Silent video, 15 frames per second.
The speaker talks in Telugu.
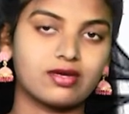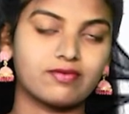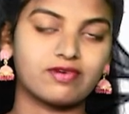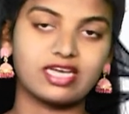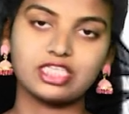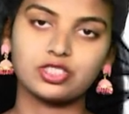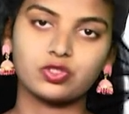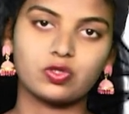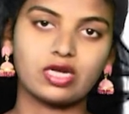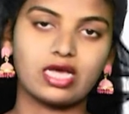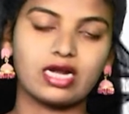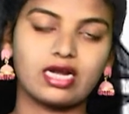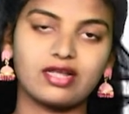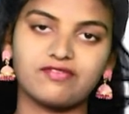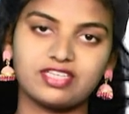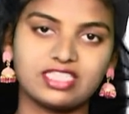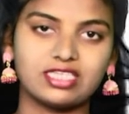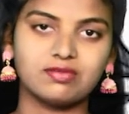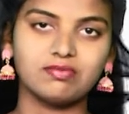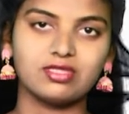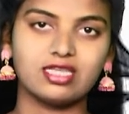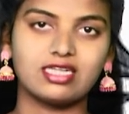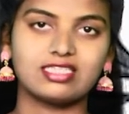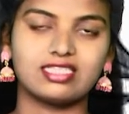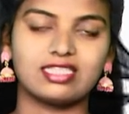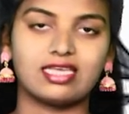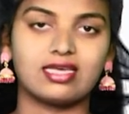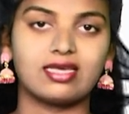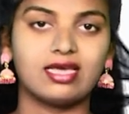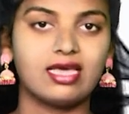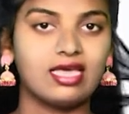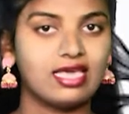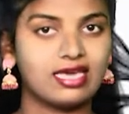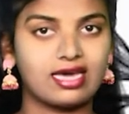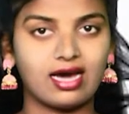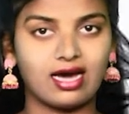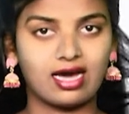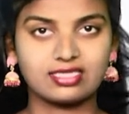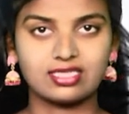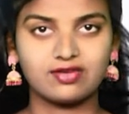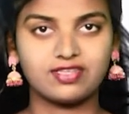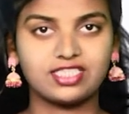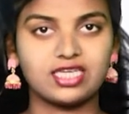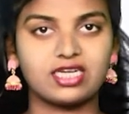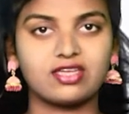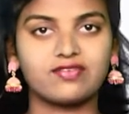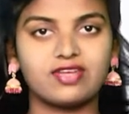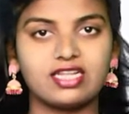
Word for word: వహిస్తున్నారన్న విషయం తెలిసిందే ఇక అసలు విషయానికి